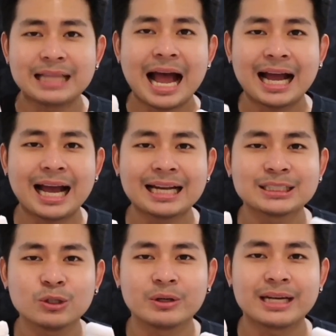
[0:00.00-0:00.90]
ต่างกัน
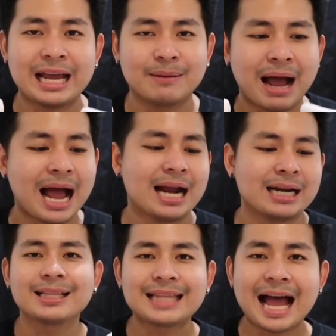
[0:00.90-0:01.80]
จุดไหนบ้าง
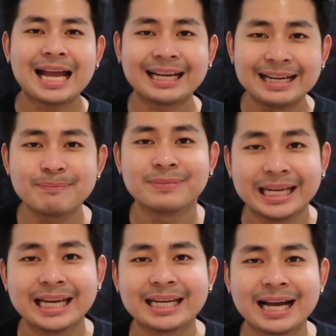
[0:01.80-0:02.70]
ใต้คลิป
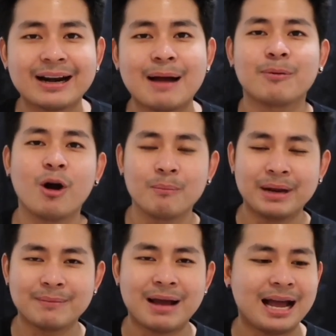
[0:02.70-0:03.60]
นี้นะครับคอมเม
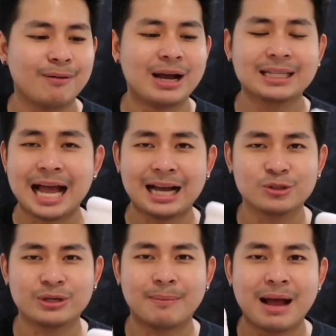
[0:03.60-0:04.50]
นต์มาว่าต่างกัน
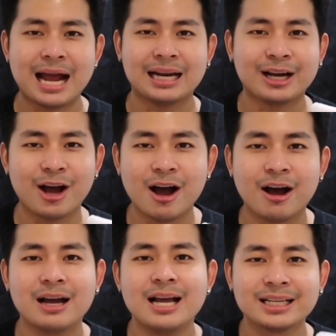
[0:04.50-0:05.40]
จุดไหนบ้าง แล้วก็
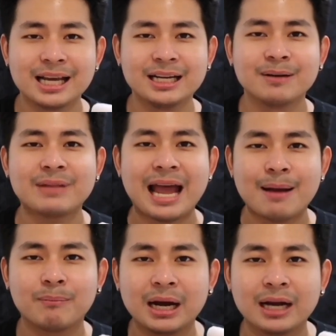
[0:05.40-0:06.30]
อย่าลืมแน
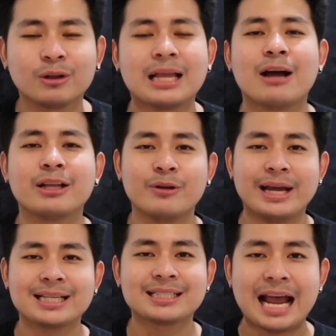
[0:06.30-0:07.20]
บเบอร์รองเท้าที่ตัว
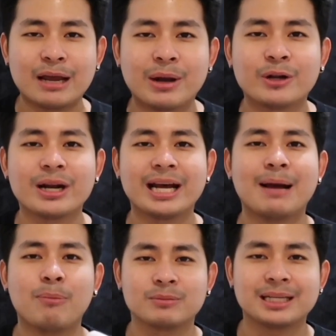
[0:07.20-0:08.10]
เองใส่ไว้ด้วยนะค
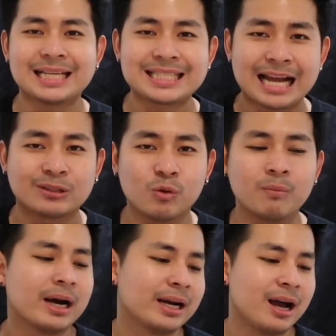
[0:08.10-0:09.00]
รับ ผมจะได้แจกถูก
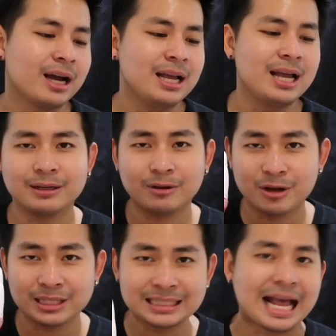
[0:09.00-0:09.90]
เบอร์เนาะข้
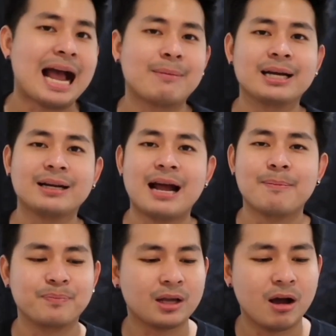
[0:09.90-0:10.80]
อที่ 3 นะครั
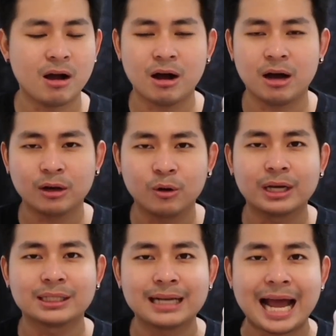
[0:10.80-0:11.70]
บ ก็ก
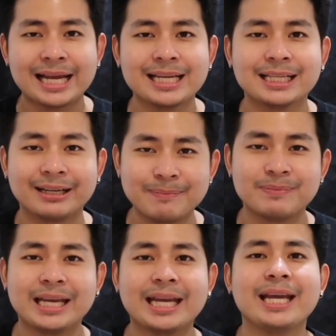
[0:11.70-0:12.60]
ดไลค์คลิป
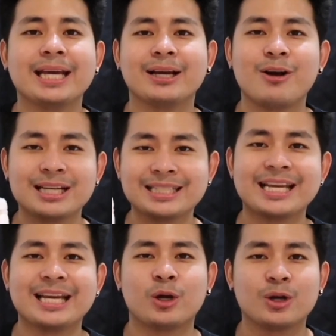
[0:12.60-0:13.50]
นี้ข้อที่
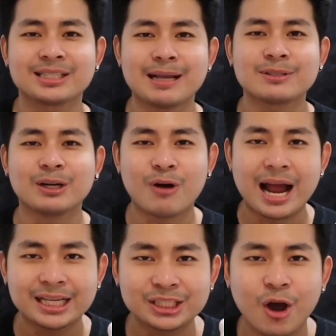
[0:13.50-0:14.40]
4 กด
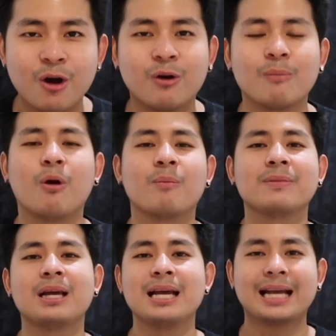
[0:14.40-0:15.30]
subscribe ช่องของผม
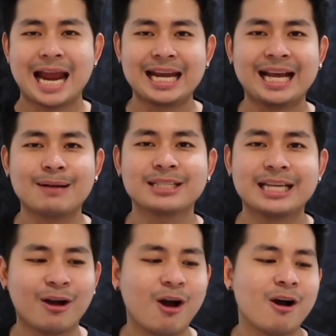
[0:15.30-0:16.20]
แค่นี้ครับ
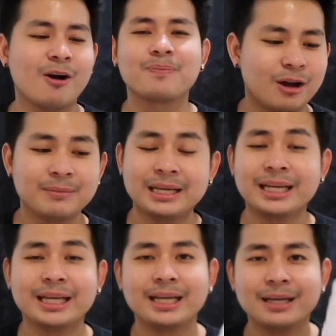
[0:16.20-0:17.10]
4ข้อก็มี
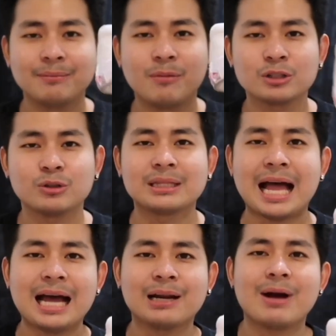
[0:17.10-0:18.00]
บอกจุด
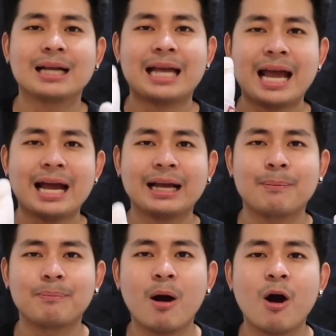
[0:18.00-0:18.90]
ต่างระหว่างแท้
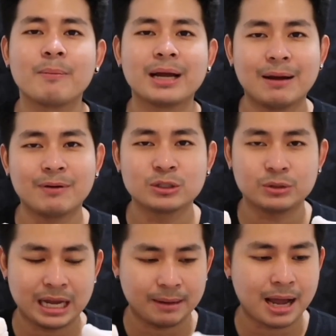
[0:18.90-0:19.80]
กับปลอมนะครับว่าจุ
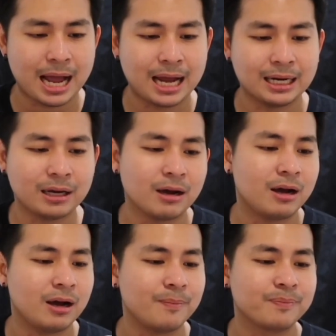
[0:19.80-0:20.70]
ดไหนบ้างแล้วก็